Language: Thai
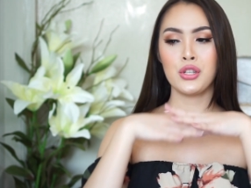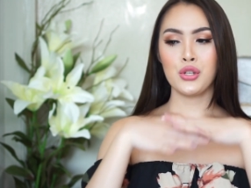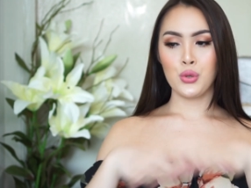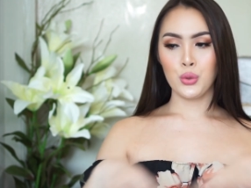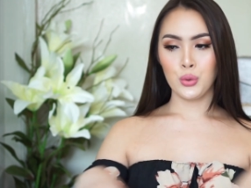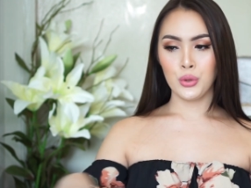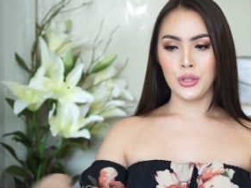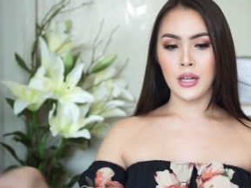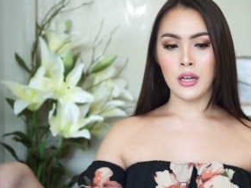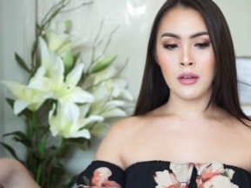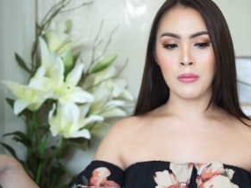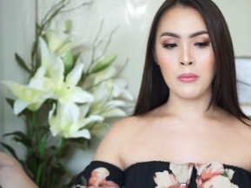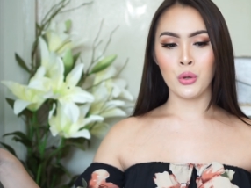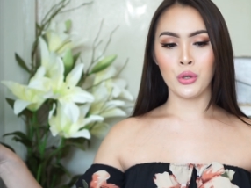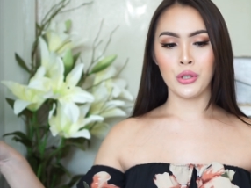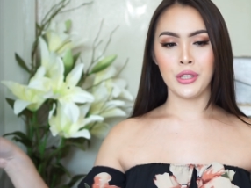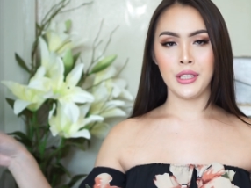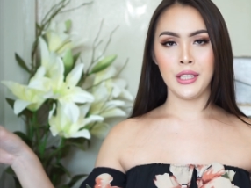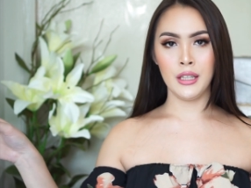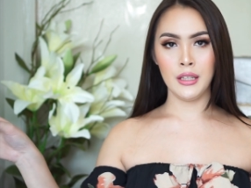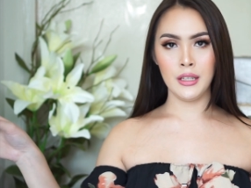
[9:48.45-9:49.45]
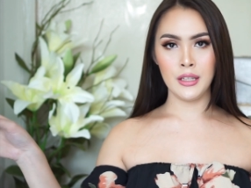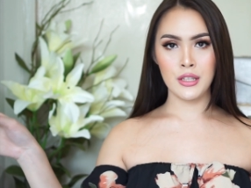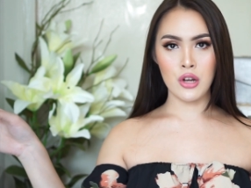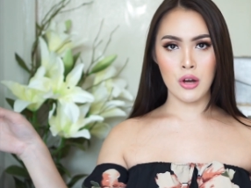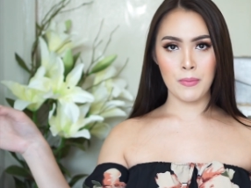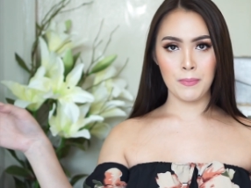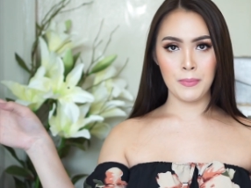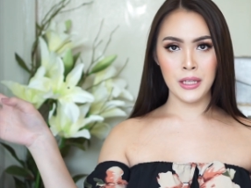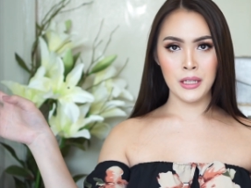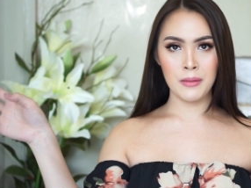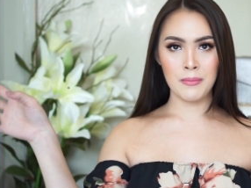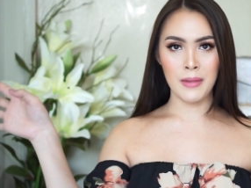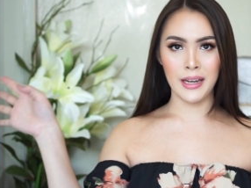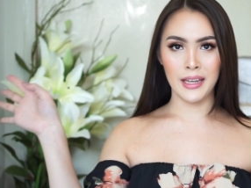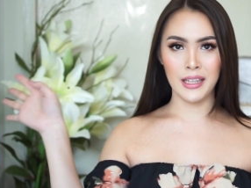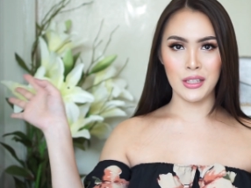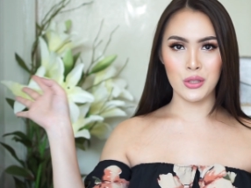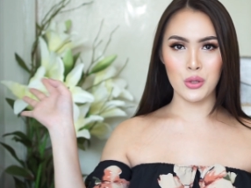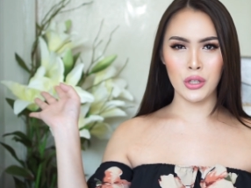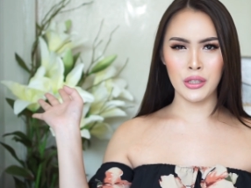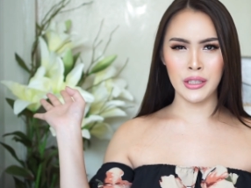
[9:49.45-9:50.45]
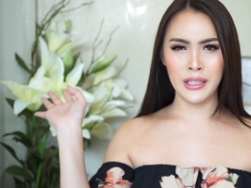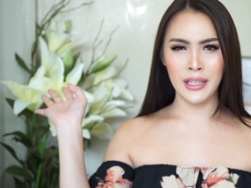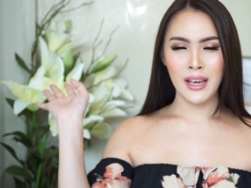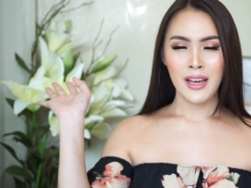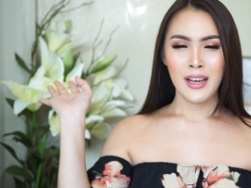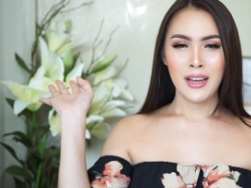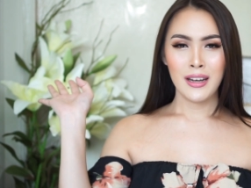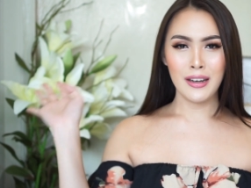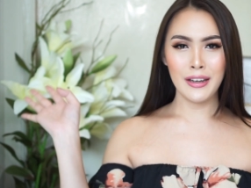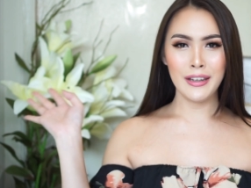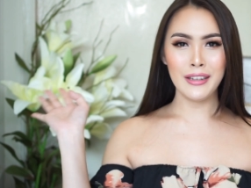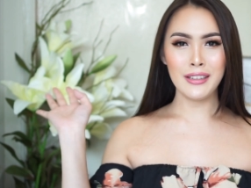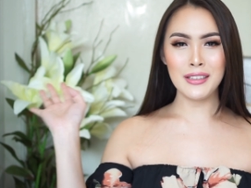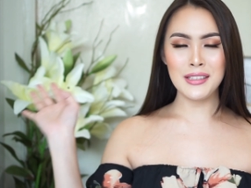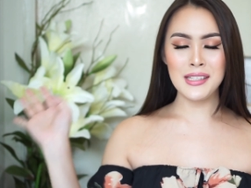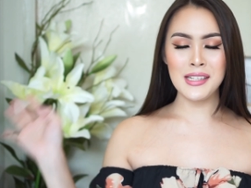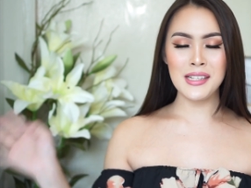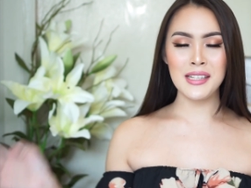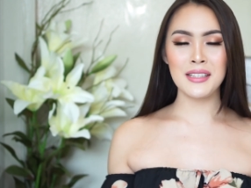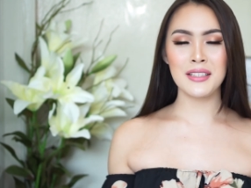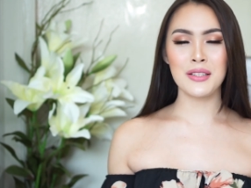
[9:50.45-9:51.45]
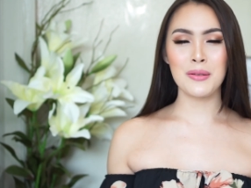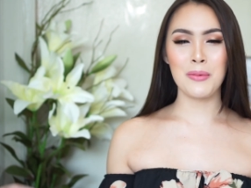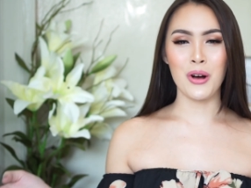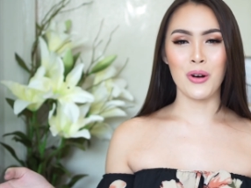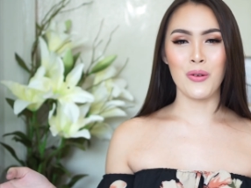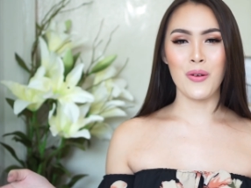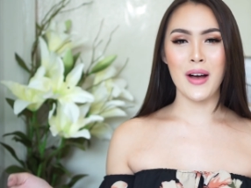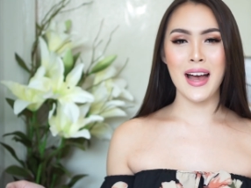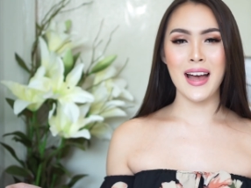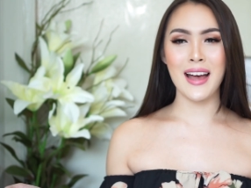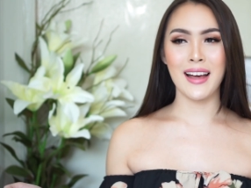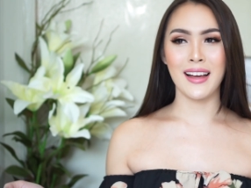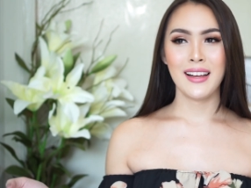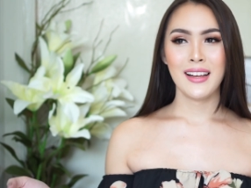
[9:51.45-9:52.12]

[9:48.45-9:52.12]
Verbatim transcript: ชุดทั้งหมดที่ช้อปปิ้งมาในช่วงนี้เฮ้ยคือจริงๆจะบอกว่า